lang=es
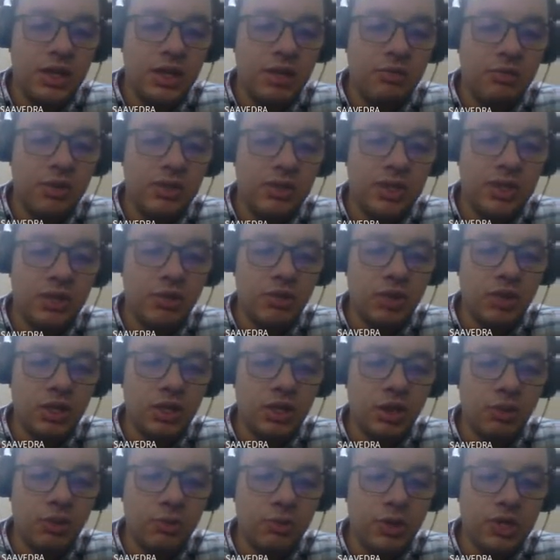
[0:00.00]
a estar
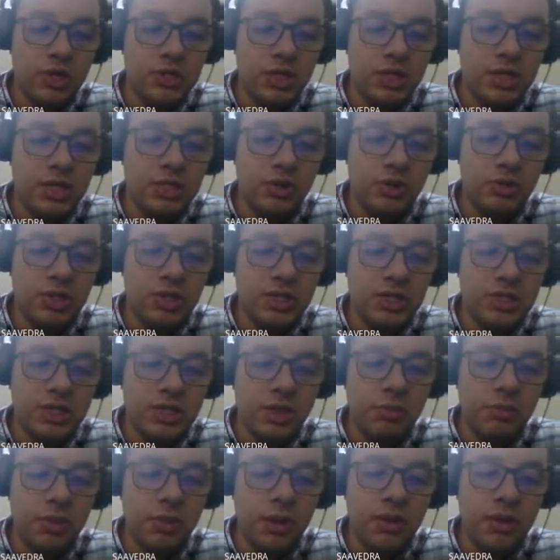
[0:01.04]
conectado por este archivo. O sea,
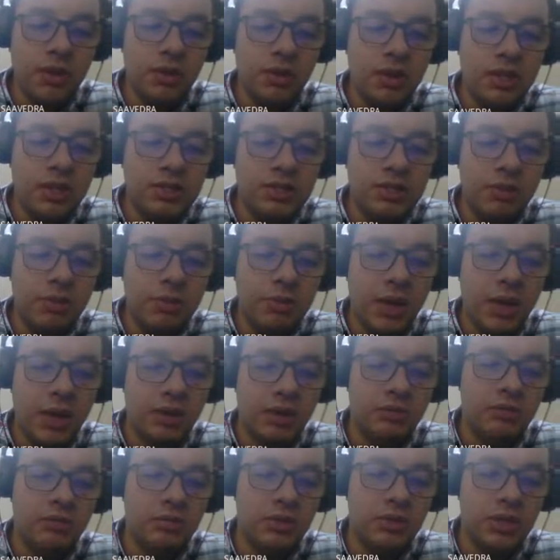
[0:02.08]
siempre van a ver este
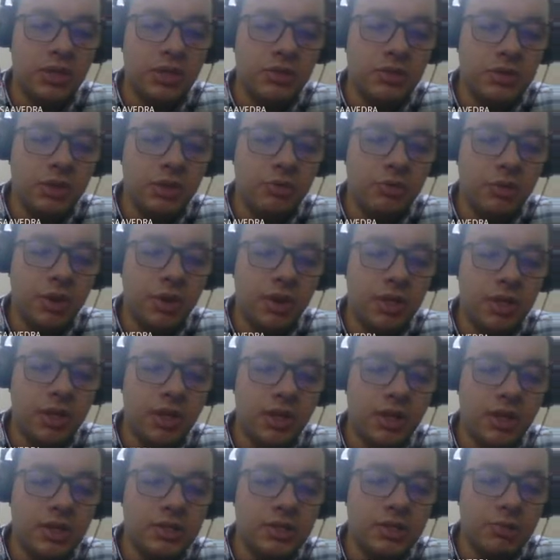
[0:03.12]
par, ¿sí? Siempre van a
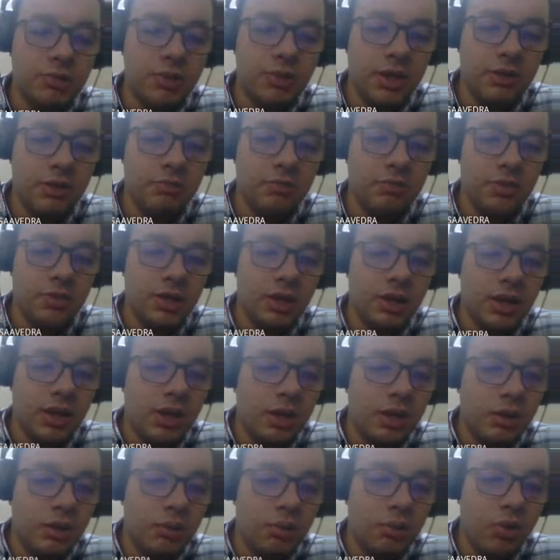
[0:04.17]
ver este par.
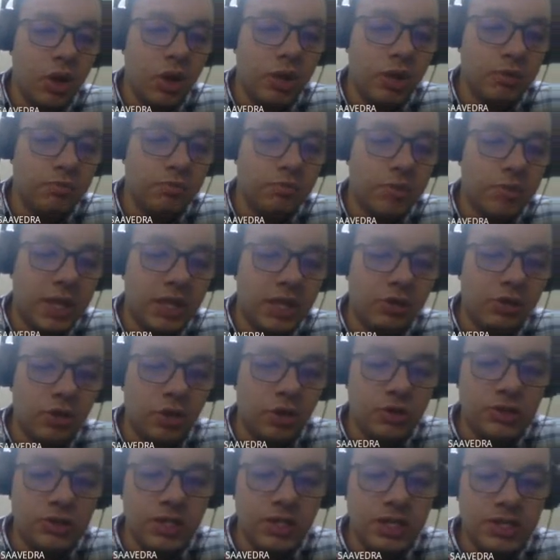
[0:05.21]
Bueno,
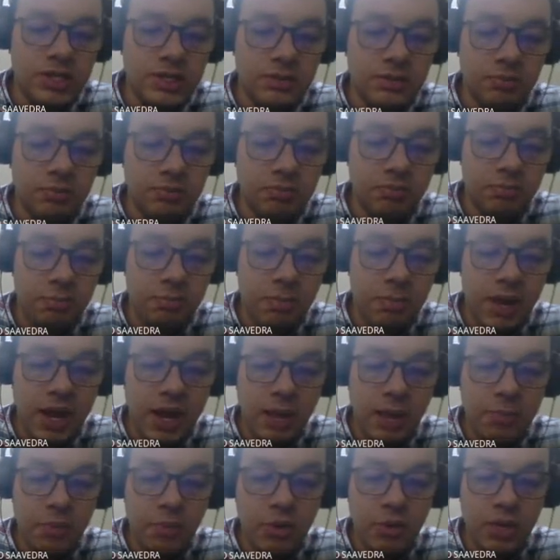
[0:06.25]
entonces,
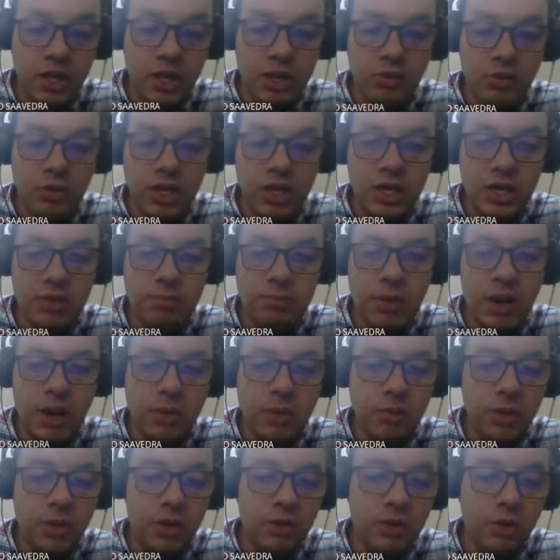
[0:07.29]
para poder, para
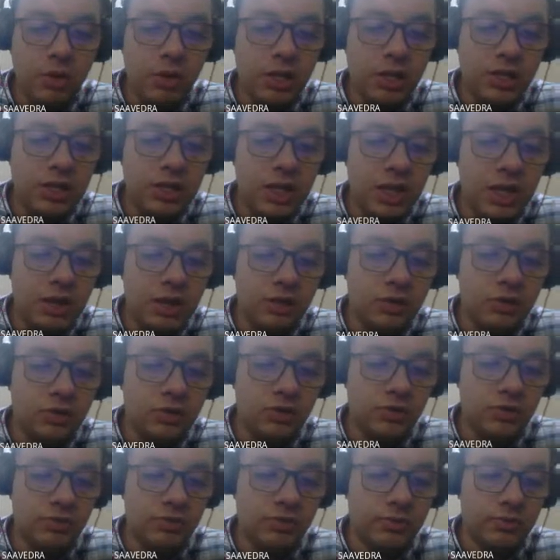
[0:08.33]
poder
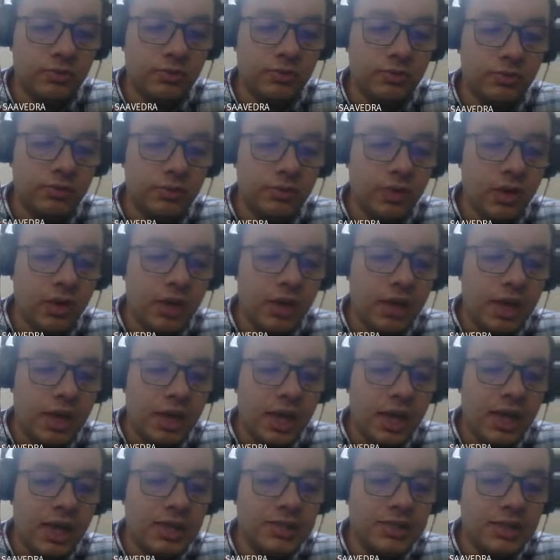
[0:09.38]
conectarnos,
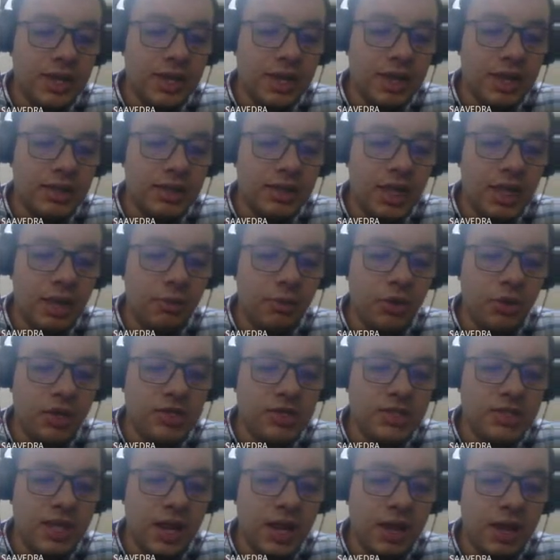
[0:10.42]
este tenemos
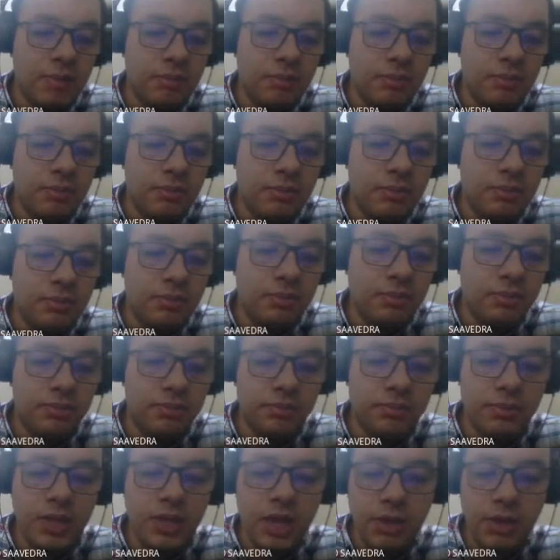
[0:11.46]
Startup.
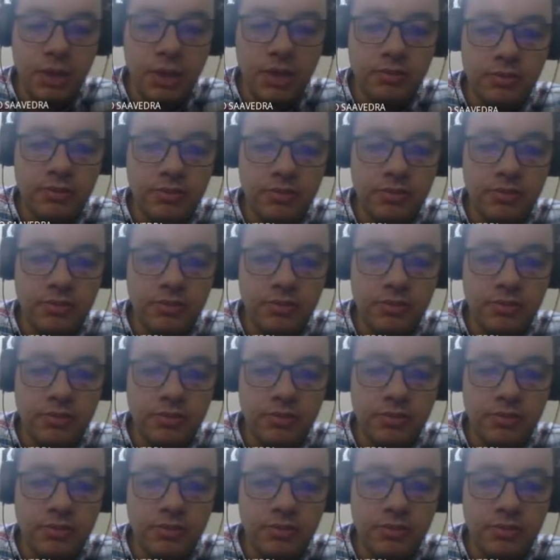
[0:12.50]
dígame.